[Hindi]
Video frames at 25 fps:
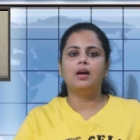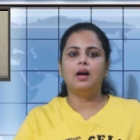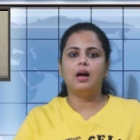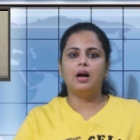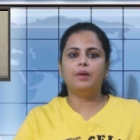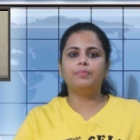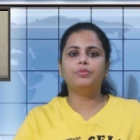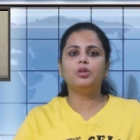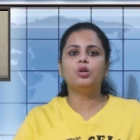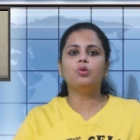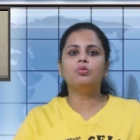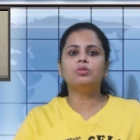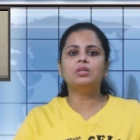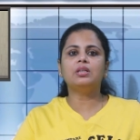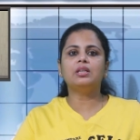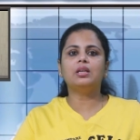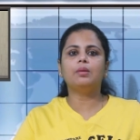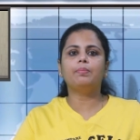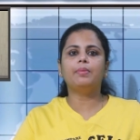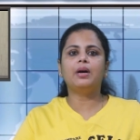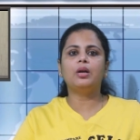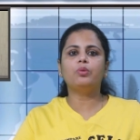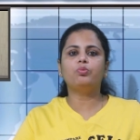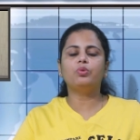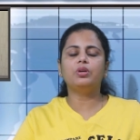हम न्यूज
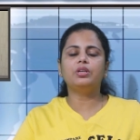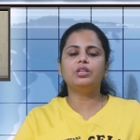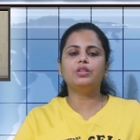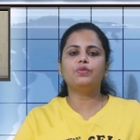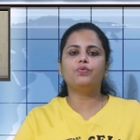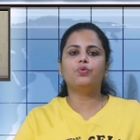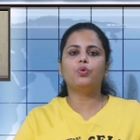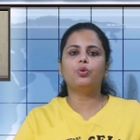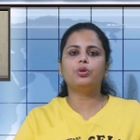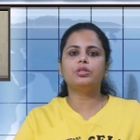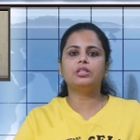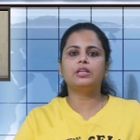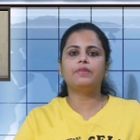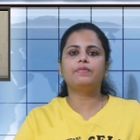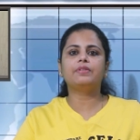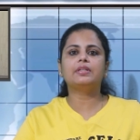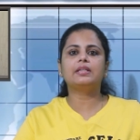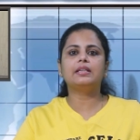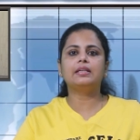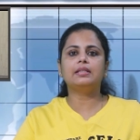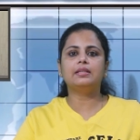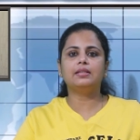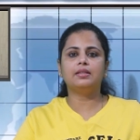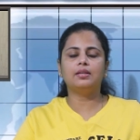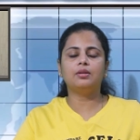अंडमान
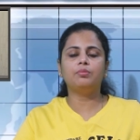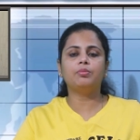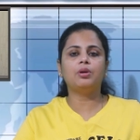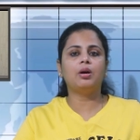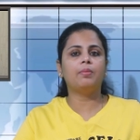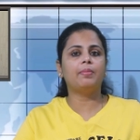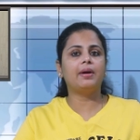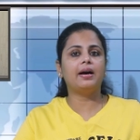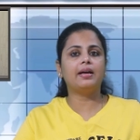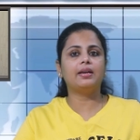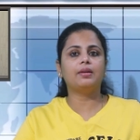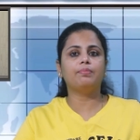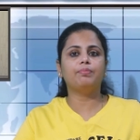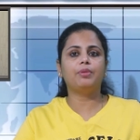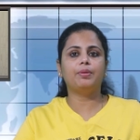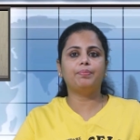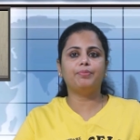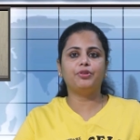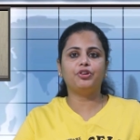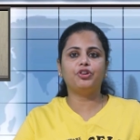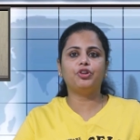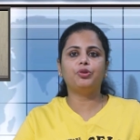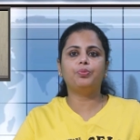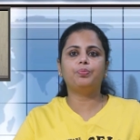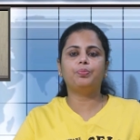24/7 की टीम हमारे
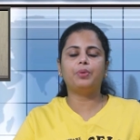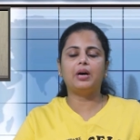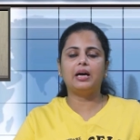मेंबर ऑफ